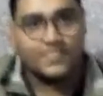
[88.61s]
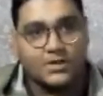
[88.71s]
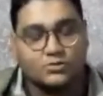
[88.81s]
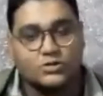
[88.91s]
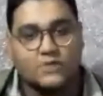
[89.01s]

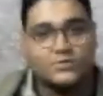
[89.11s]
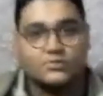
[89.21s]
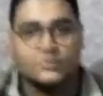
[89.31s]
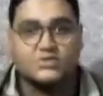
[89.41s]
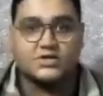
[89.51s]
कि खुदावन
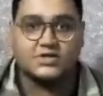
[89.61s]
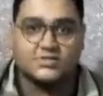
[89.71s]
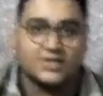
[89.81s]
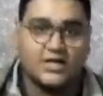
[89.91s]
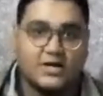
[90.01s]
उनके ज़रिए
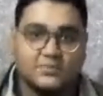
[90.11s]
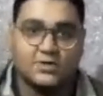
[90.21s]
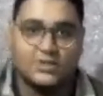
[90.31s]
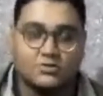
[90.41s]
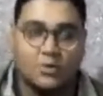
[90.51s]
से कलाम
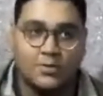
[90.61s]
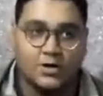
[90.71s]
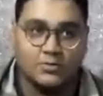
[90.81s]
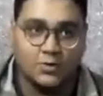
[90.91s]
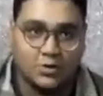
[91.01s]
करके तोबा
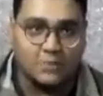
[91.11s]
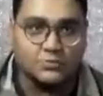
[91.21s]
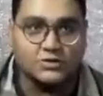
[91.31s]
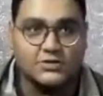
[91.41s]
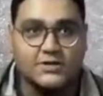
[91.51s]
का मौका
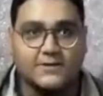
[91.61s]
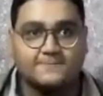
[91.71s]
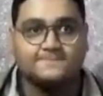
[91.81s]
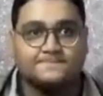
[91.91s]
मुझे दिया